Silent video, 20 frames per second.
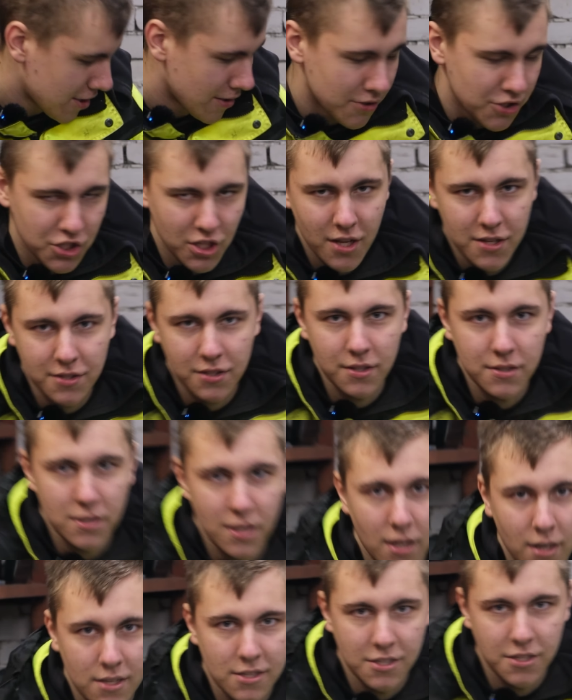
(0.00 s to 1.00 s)
начинаются, это
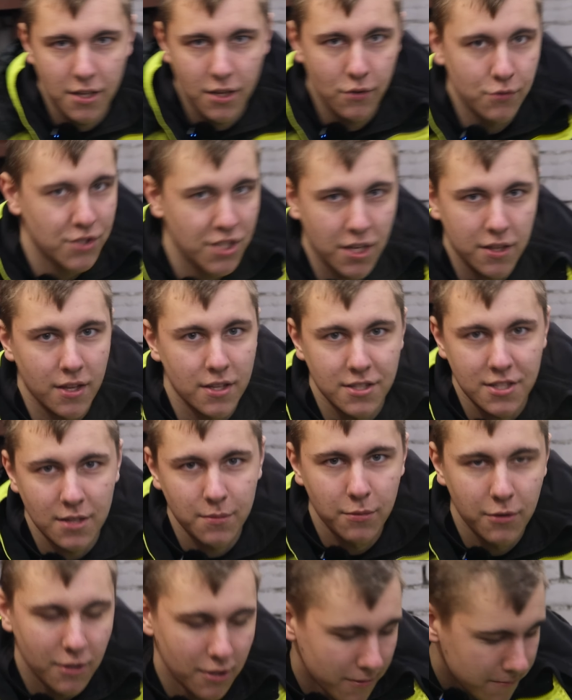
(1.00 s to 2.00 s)
старая серия, всех на Z
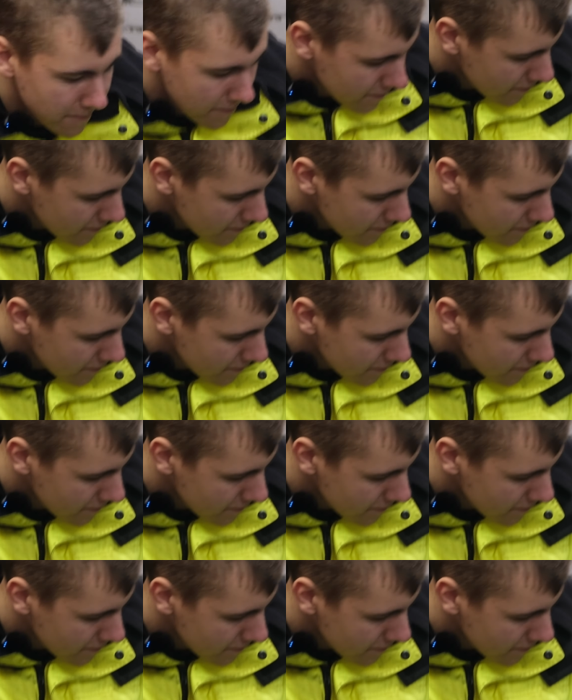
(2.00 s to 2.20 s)
было,